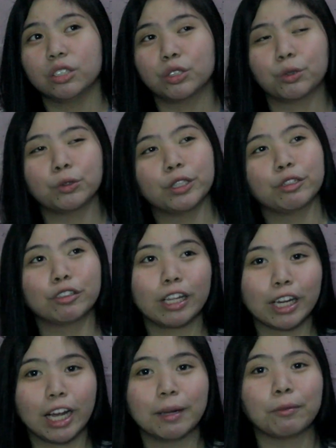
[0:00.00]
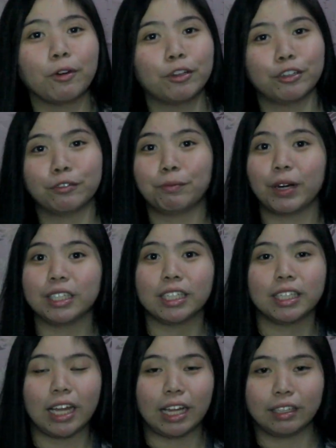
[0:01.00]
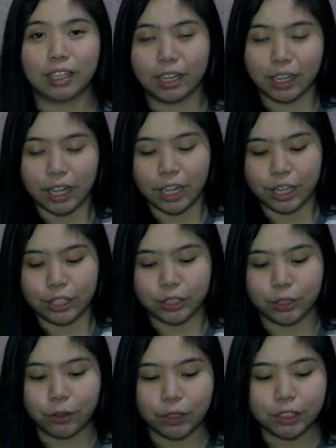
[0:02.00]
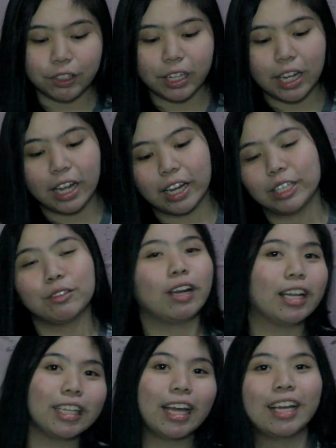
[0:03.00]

So, hindi ko talaga alam kung ano yung price niya dati. So, ito na nga guys. So, na,